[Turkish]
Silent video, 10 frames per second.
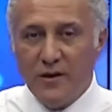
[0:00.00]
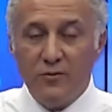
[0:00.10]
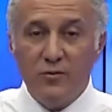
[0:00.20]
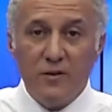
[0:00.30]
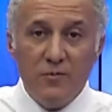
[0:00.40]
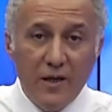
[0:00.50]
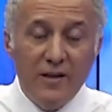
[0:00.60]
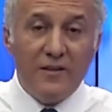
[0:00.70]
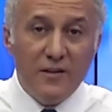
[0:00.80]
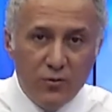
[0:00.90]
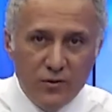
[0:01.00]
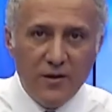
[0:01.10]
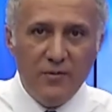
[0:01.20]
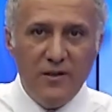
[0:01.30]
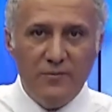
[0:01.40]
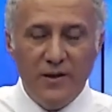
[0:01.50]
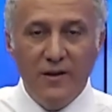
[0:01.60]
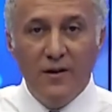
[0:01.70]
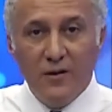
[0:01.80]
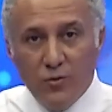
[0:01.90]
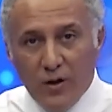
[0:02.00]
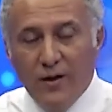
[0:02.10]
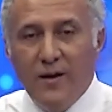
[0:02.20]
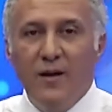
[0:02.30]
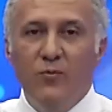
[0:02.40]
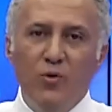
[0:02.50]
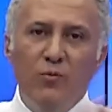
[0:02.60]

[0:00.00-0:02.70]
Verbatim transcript: 670 elektrik kullanabilir mi? Doğa bu